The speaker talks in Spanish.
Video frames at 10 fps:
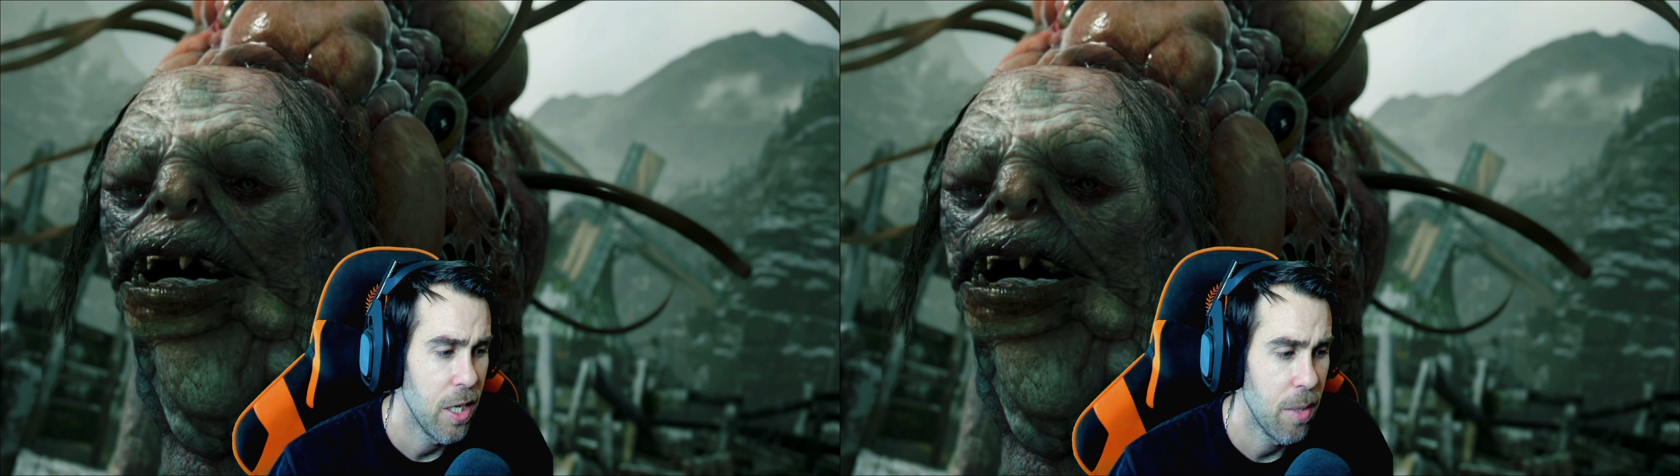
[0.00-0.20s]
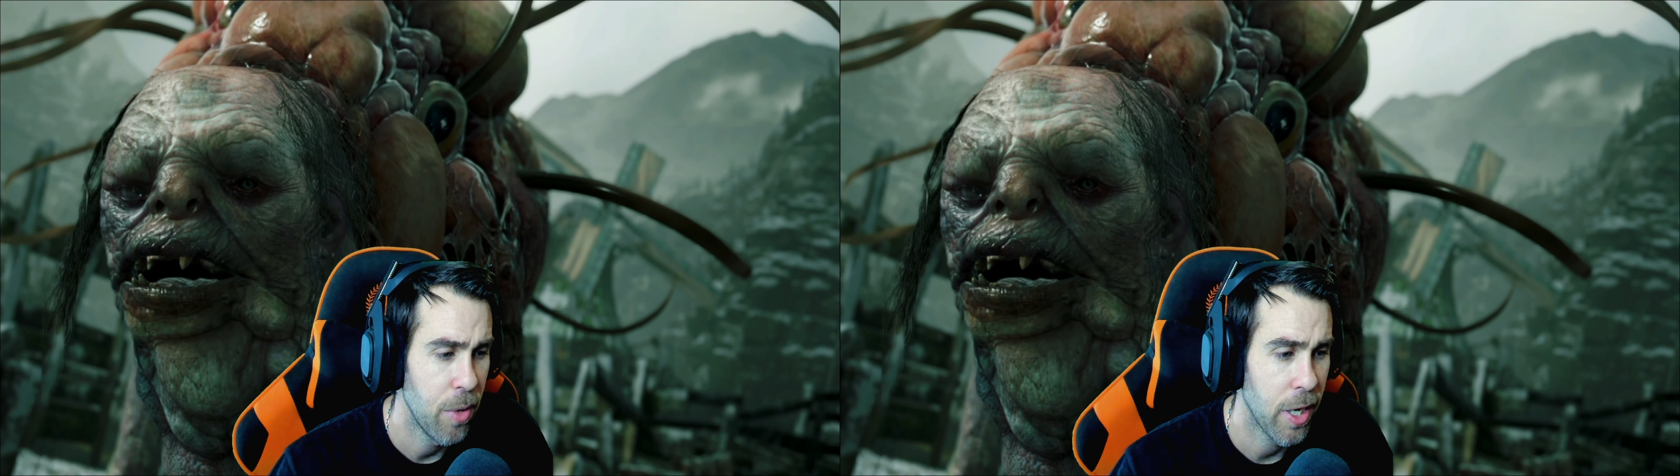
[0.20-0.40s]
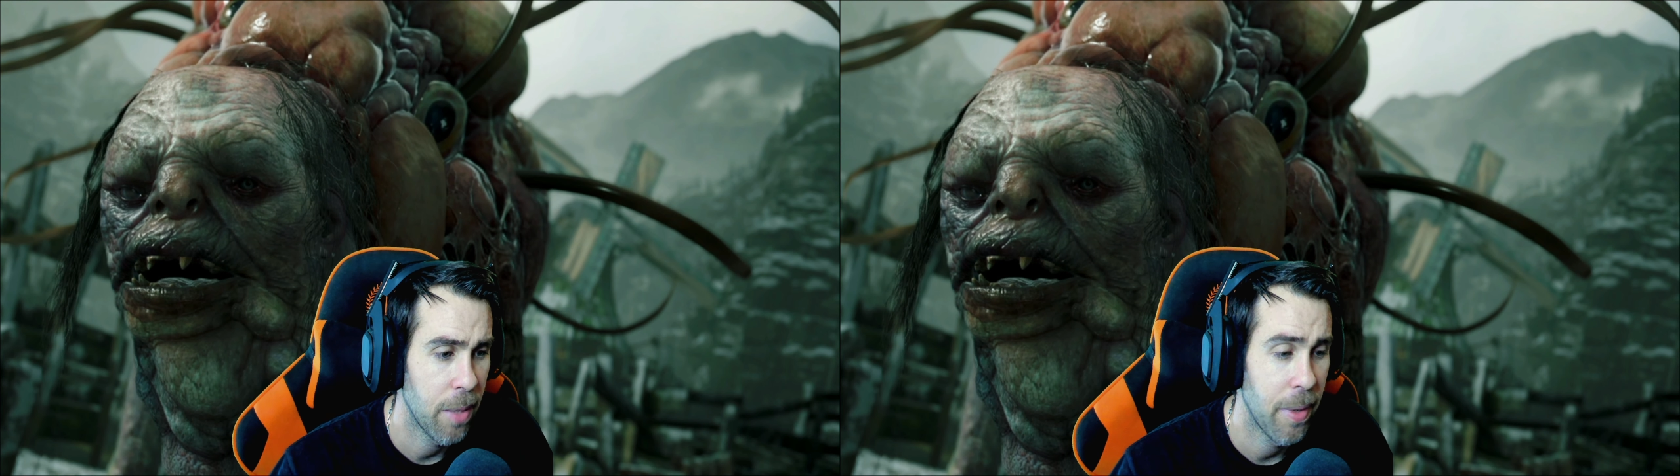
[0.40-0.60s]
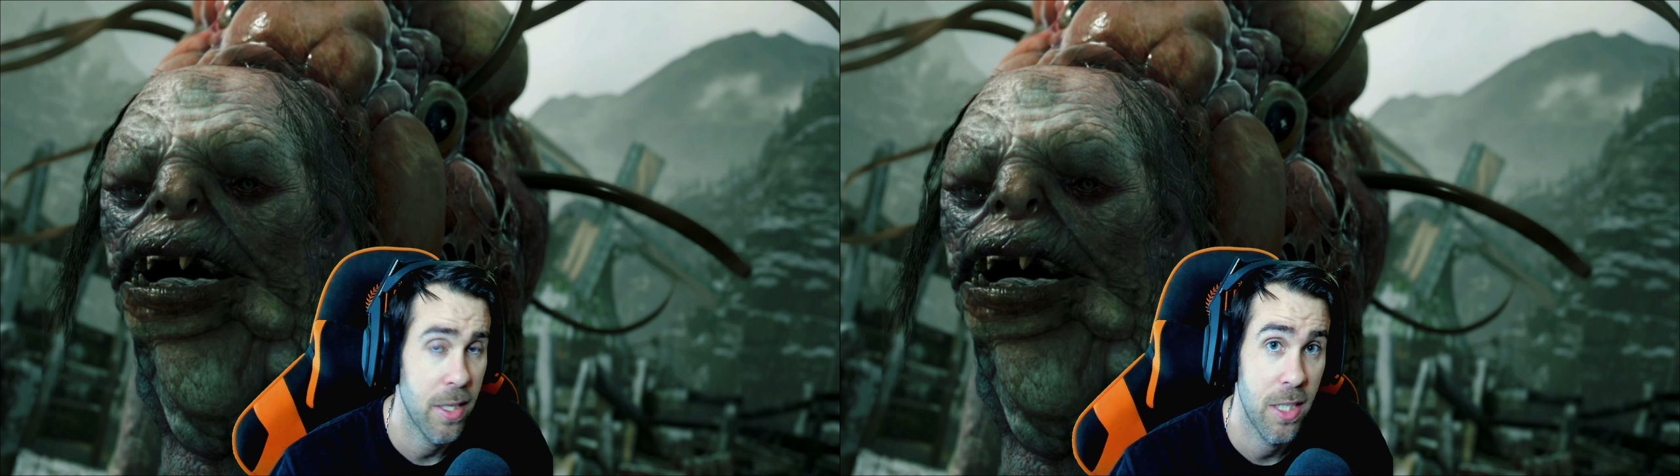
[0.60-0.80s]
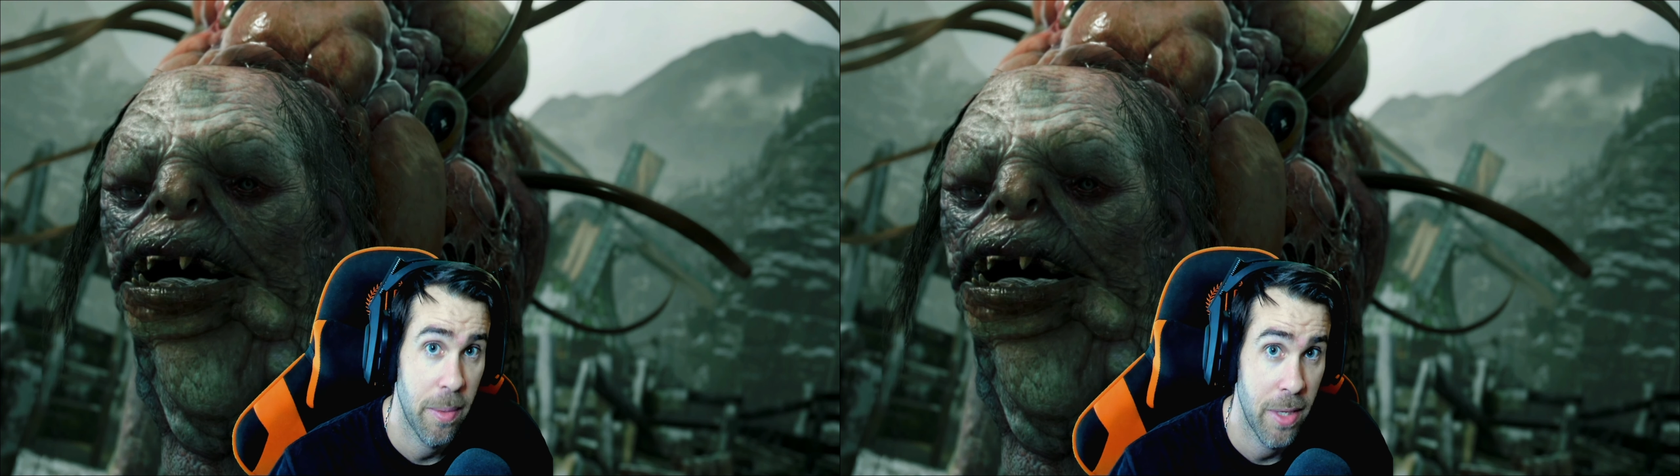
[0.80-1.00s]
y voy a
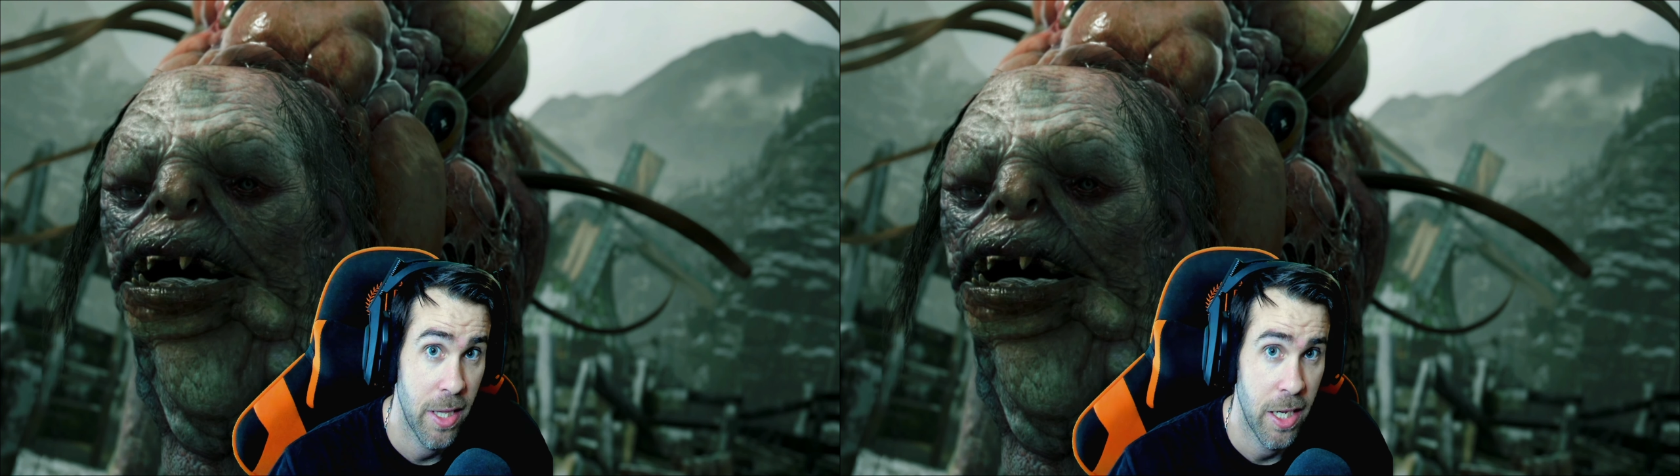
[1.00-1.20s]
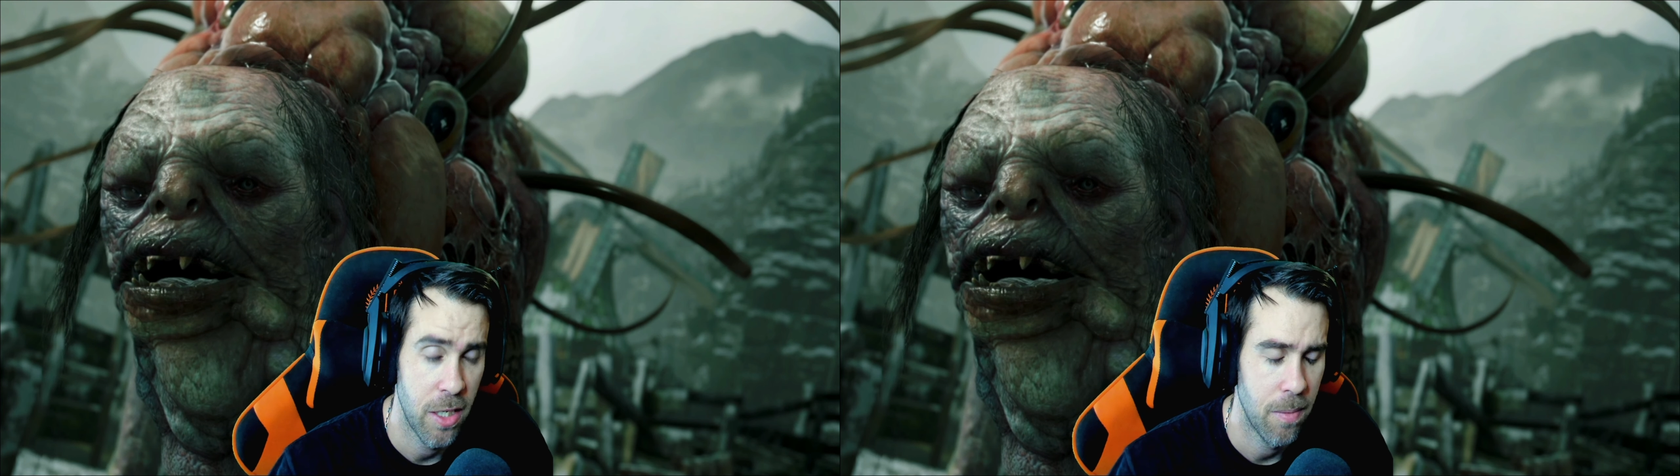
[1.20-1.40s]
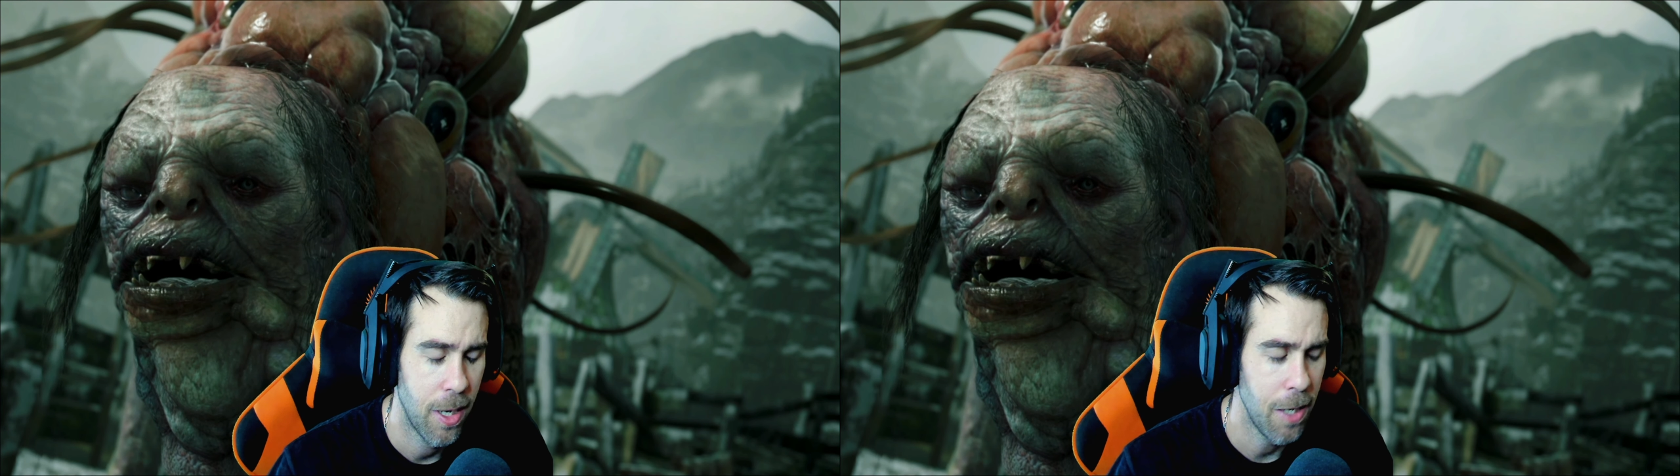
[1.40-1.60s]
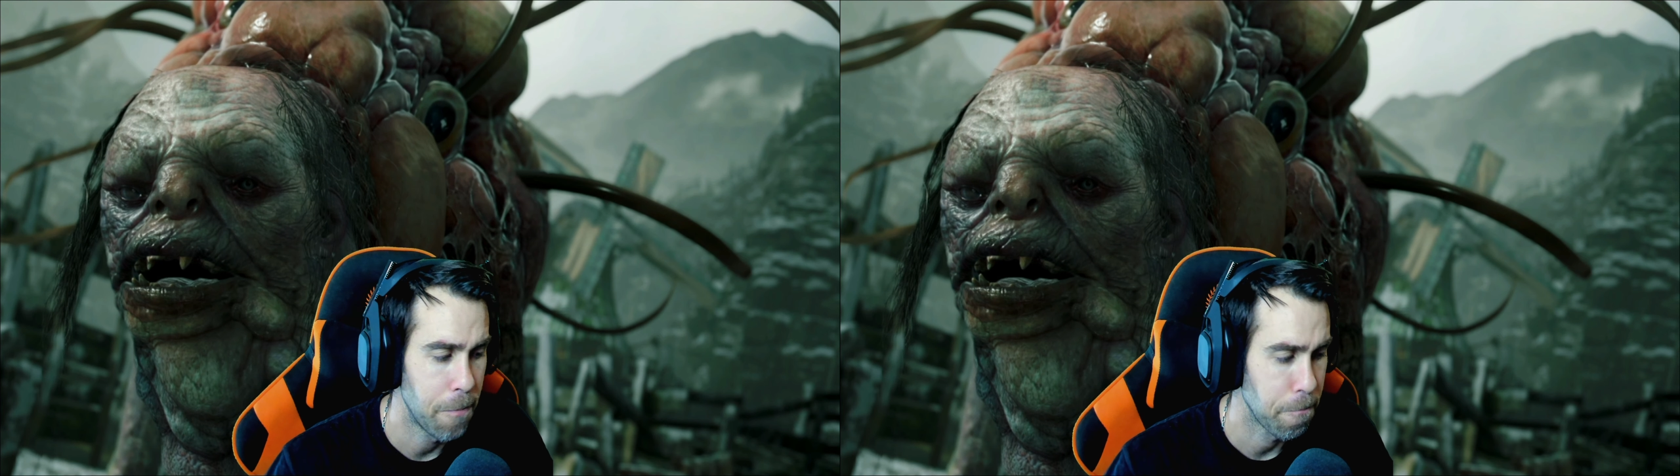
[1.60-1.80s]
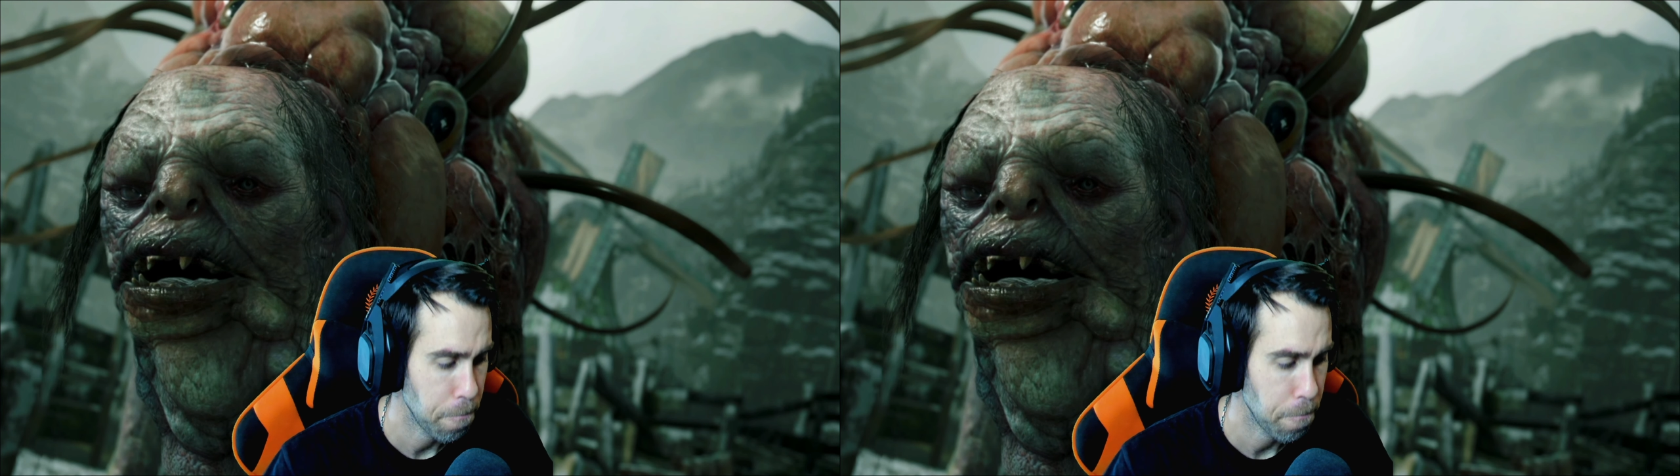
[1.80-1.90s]
grabar Seven Days, ¿vale?